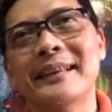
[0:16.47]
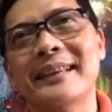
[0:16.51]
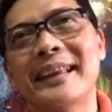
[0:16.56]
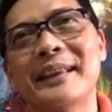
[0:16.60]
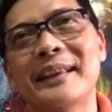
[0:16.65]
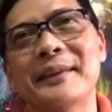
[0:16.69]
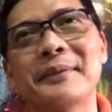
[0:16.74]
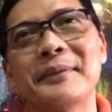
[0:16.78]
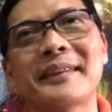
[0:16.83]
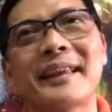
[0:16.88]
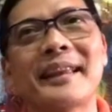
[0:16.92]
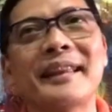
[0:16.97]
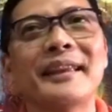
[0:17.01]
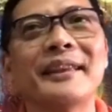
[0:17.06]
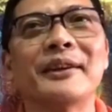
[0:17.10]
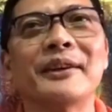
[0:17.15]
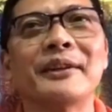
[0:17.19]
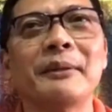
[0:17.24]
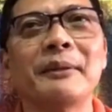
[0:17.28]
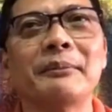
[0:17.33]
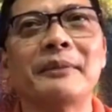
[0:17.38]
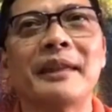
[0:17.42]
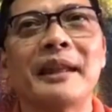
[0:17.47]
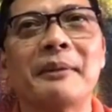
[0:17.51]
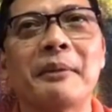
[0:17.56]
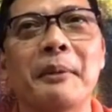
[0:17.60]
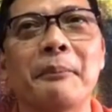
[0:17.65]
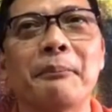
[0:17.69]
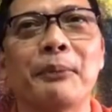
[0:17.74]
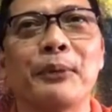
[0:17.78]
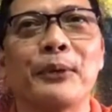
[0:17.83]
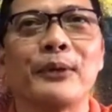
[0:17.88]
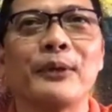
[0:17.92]
hindi ito sa leadership din
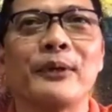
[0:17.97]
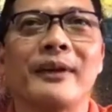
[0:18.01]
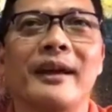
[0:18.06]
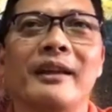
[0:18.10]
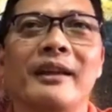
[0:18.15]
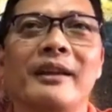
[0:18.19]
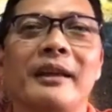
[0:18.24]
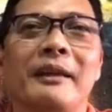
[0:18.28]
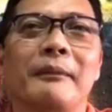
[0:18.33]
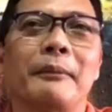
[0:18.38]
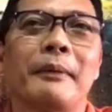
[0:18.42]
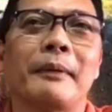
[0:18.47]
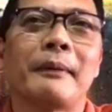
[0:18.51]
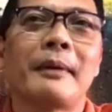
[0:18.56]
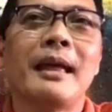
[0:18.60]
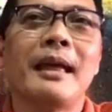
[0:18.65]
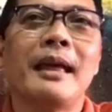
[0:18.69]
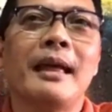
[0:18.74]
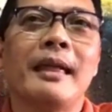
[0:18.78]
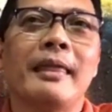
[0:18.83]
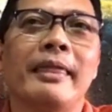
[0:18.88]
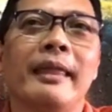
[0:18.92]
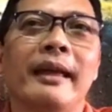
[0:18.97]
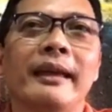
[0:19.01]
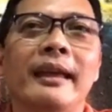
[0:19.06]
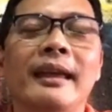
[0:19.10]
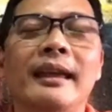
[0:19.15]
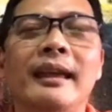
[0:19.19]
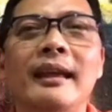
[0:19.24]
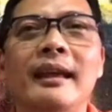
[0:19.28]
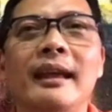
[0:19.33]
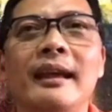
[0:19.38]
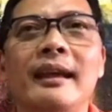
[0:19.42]
naman po yun. Kasi, eh.
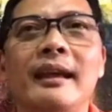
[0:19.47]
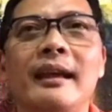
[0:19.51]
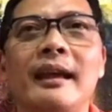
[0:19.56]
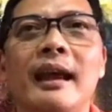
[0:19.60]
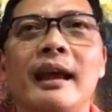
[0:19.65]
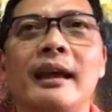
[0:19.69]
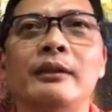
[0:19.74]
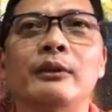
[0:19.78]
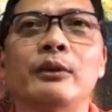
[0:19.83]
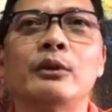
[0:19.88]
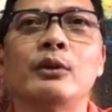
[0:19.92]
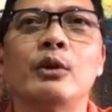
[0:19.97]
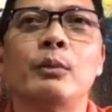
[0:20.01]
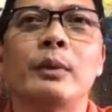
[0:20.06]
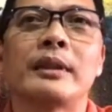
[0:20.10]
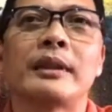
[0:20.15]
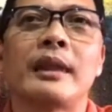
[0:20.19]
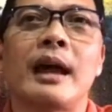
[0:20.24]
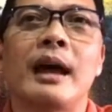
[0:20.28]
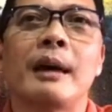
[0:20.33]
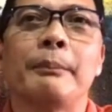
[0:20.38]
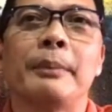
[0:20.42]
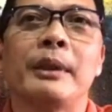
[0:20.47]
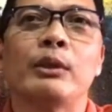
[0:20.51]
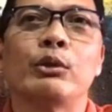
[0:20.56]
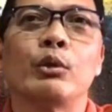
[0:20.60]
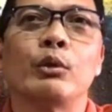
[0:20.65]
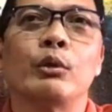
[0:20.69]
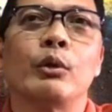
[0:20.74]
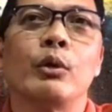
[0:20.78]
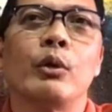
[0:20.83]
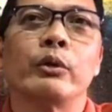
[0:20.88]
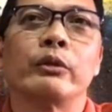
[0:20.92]
nagiging, I don't know what happened
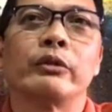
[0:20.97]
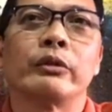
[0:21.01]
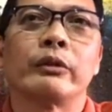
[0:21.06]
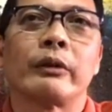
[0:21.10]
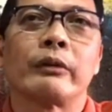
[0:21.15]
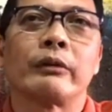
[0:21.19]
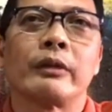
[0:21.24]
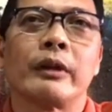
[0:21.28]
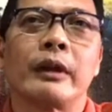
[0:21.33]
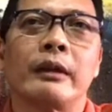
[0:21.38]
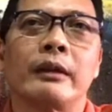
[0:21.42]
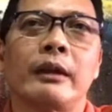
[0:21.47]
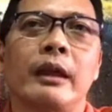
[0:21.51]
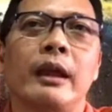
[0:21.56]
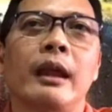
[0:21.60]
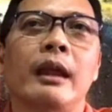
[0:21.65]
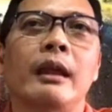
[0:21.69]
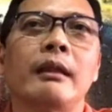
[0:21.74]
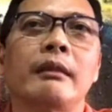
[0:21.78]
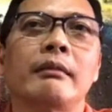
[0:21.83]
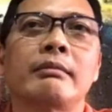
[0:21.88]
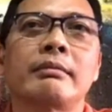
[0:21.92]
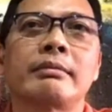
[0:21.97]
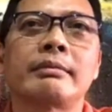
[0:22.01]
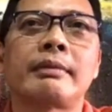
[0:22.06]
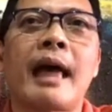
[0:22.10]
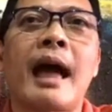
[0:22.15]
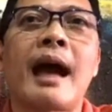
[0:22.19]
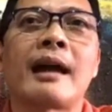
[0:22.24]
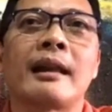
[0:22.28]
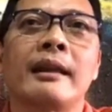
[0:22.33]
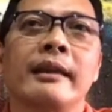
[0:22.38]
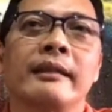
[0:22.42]
to Coach Tortore. Nagiging
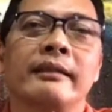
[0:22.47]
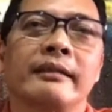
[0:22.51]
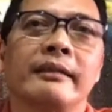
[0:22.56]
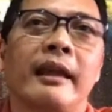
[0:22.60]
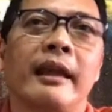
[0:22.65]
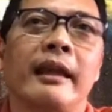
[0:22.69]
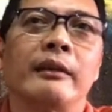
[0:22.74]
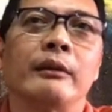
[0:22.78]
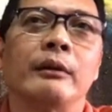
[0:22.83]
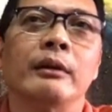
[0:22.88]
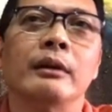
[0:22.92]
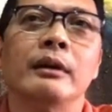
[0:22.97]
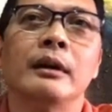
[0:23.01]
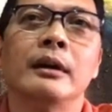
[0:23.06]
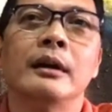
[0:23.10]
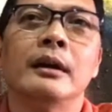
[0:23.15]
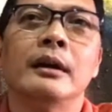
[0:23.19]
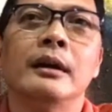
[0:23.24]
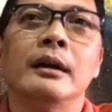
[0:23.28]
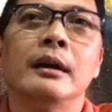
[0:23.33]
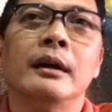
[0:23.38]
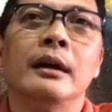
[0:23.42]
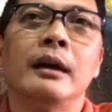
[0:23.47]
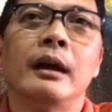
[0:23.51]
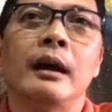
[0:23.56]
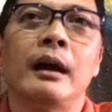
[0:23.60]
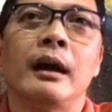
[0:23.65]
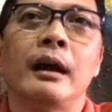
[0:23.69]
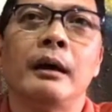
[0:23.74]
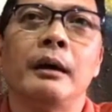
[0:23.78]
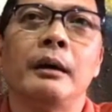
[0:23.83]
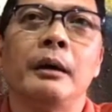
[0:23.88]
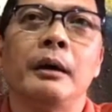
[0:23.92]
tactless na, eh, no?
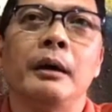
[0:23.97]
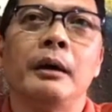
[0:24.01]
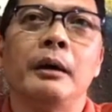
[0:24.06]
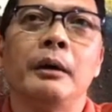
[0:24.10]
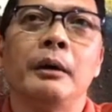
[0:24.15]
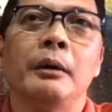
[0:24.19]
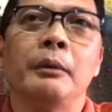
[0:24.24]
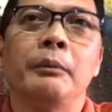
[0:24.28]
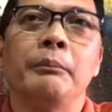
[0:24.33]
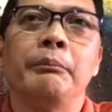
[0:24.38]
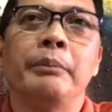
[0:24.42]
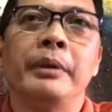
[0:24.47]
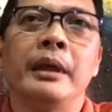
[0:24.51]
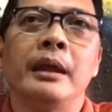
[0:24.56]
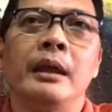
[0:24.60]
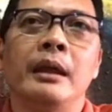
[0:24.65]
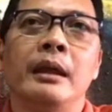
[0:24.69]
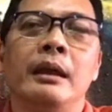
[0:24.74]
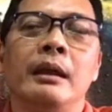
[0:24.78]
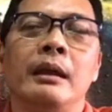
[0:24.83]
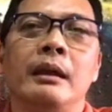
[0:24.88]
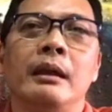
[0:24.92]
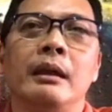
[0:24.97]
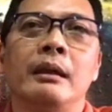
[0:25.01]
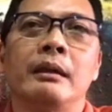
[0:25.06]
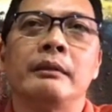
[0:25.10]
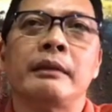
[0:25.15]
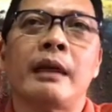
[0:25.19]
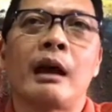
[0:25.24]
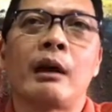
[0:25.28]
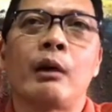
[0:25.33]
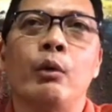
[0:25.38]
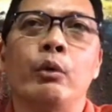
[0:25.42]
uh, ah, oh. being
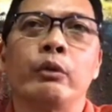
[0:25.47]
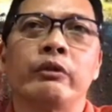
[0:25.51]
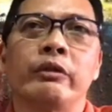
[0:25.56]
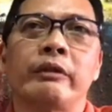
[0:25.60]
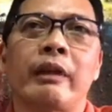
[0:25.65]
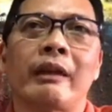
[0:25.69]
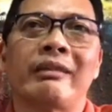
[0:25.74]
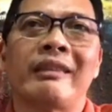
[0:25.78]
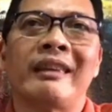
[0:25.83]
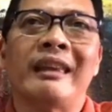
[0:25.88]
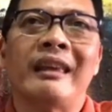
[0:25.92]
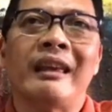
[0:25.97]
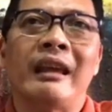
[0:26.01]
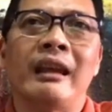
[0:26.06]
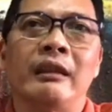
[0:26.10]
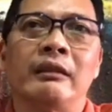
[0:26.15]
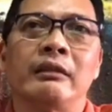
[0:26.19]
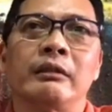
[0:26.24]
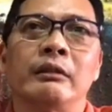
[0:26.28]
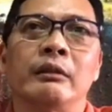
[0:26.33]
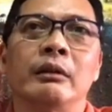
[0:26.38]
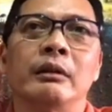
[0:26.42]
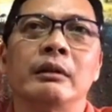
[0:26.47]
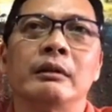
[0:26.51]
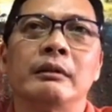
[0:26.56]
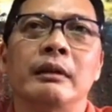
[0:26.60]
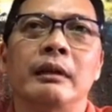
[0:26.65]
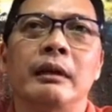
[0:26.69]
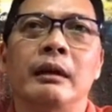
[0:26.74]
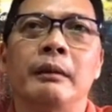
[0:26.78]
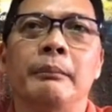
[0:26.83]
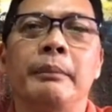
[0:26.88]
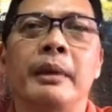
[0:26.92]
the coach that he is, no?
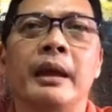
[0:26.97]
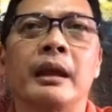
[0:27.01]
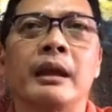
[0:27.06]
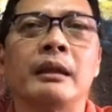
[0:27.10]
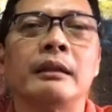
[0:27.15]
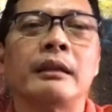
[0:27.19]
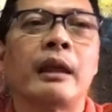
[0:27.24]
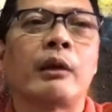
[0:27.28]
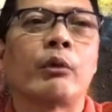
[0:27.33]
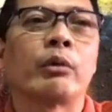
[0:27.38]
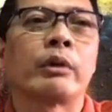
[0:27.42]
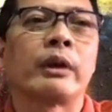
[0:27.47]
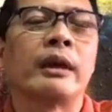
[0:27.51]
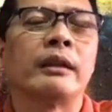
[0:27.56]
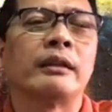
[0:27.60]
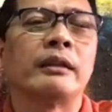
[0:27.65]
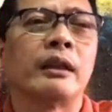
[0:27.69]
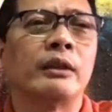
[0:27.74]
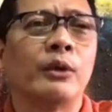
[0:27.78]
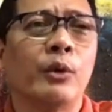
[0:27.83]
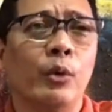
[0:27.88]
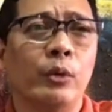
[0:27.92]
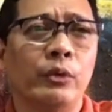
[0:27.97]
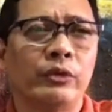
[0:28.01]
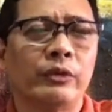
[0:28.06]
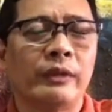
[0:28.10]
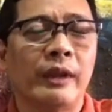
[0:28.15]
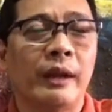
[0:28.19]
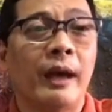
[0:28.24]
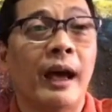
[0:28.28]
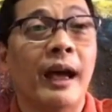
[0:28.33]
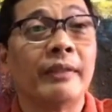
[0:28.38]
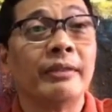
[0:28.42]
A ah, very decorated coach
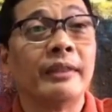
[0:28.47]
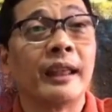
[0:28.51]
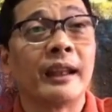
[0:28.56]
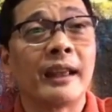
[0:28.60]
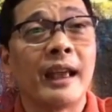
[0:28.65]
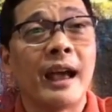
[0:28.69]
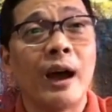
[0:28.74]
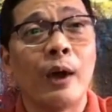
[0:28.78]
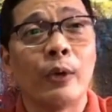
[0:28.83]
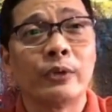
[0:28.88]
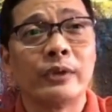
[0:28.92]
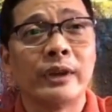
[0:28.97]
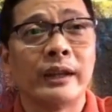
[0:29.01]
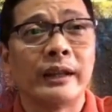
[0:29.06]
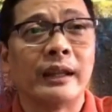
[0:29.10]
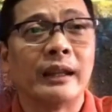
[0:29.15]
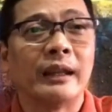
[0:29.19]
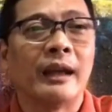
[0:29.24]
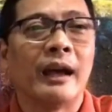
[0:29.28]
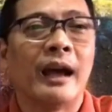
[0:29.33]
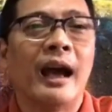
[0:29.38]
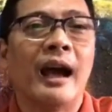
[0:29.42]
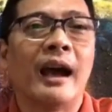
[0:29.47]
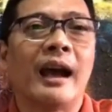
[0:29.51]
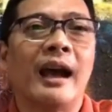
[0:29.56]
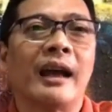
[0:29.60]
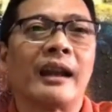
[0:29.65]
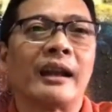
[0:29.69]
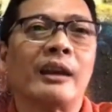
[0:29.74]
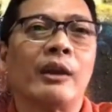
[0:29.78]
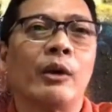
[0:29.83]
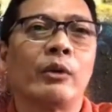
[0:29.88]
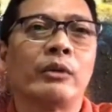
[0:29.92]
na under nga ako dyan, eh.
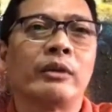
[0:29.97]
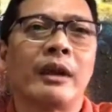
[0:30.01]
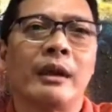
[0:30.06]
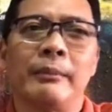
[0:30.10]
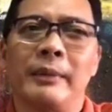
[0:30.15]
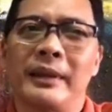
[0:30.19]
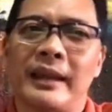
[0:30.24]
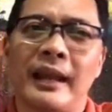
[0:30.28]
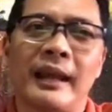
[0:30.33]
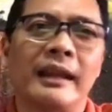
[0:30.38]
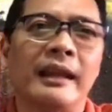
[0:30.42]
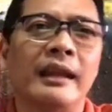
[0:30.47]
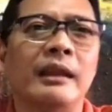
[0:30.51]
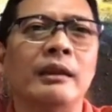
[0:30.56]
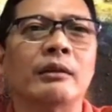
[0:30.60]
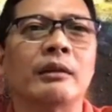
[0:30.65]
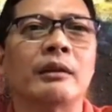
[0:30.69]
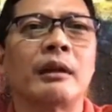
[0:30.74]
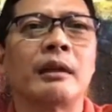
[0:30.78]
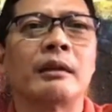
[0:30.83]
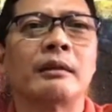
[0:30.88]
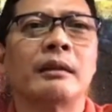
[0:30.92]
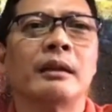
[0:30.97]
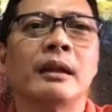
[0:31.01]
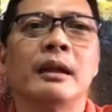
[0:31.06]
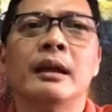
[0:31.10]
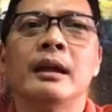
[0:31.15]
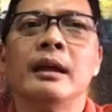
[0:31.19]
Hanga rin ako dyan, matalino at,